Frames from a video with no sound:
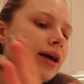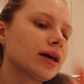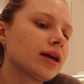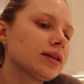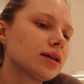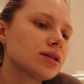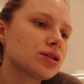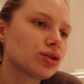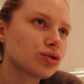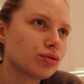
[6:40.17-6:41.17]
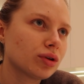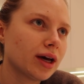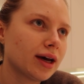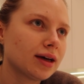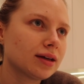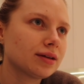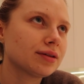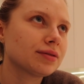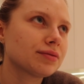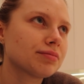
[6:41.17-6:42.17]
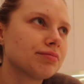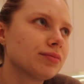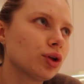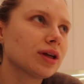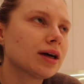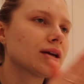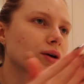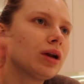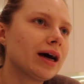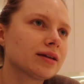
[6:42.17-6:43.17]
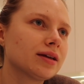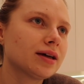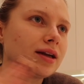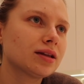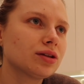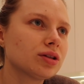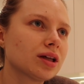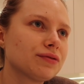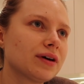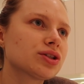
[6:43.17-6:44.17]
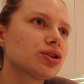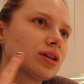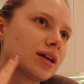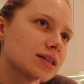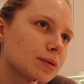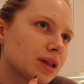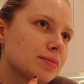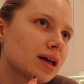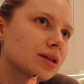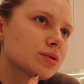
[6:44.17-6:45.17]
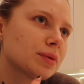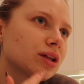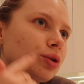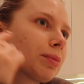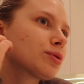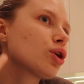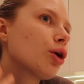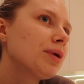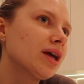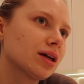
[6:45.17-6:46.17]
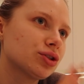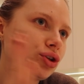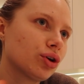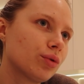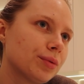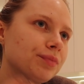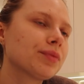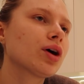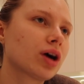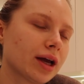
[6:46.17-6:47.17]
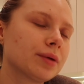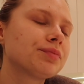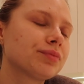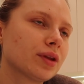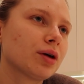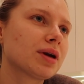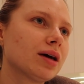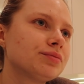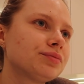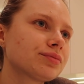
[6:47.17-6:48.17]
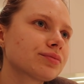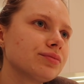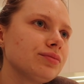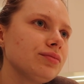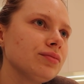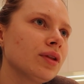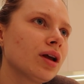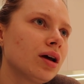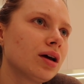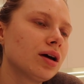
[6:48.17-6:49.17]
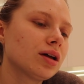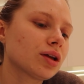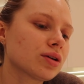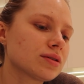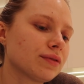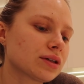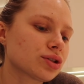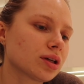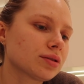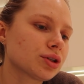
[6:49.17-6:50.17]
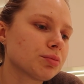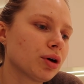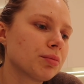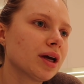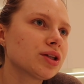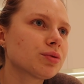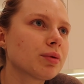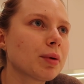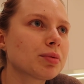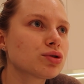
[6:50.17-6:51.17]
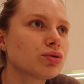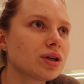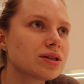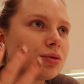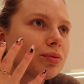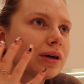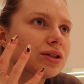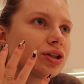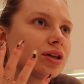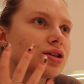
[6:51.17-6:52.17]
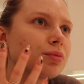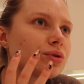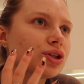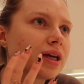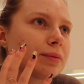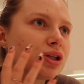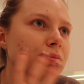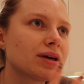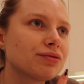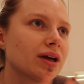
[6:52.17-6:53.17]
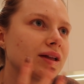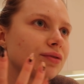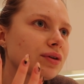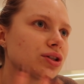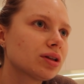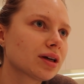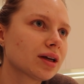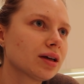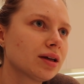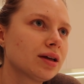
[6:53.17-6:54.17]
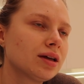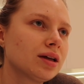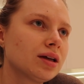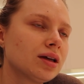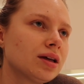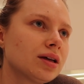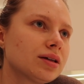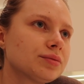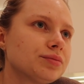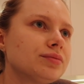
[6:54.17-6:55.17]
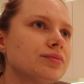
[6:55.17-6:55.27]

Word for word: jak ja teraz stosuję y, no tak regularnie retinol na twarz, to teraz jak będę miała tę zmianę, to po prostu no, omijamy, ją. Okej, okay, nie, dobra. tutaj absolutnie. To jest no, ważne, żeby omijać, mega. żeby po prostu nie, zrobiłaś, nie zrobiło nie. się takie przebarwienie właśnie. Nie, takie... znaczy będzie się wyłuszczało